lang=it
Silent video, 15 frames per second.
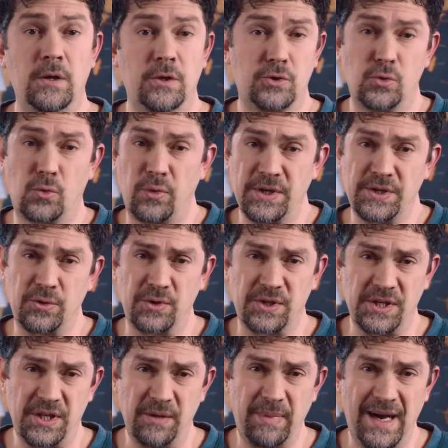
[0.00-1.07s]
Su questo
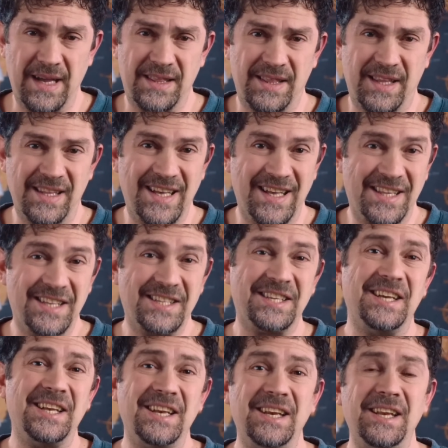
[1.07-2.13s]
si dibatte da
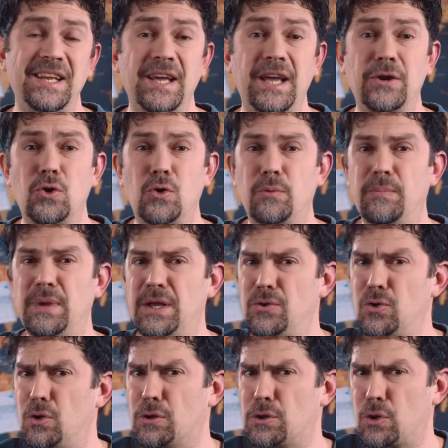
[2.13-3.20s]
decenni e non mi
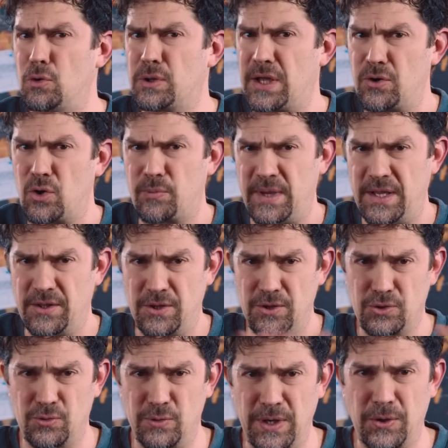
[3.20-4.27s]
inoltre ulteriormente
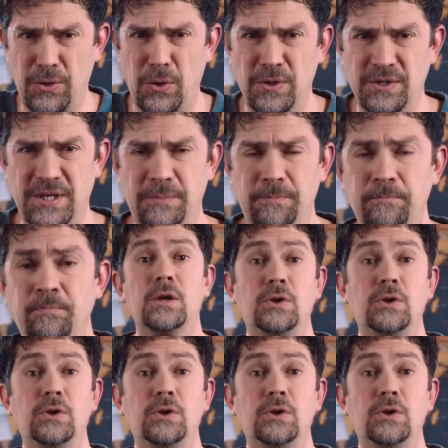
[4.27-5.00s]
sulla cosa.